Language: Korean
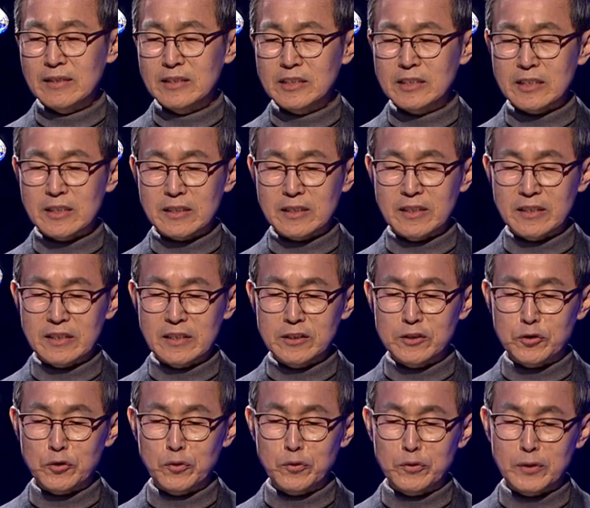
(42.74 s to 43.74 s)
일을
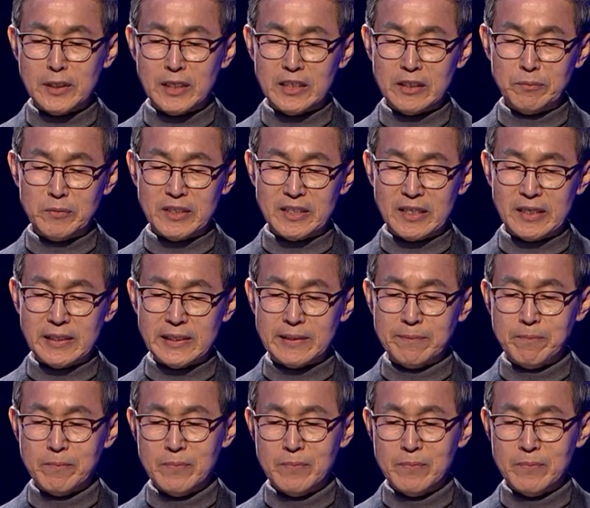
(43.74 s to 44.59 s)
시작하기에 좋은 나이입니다.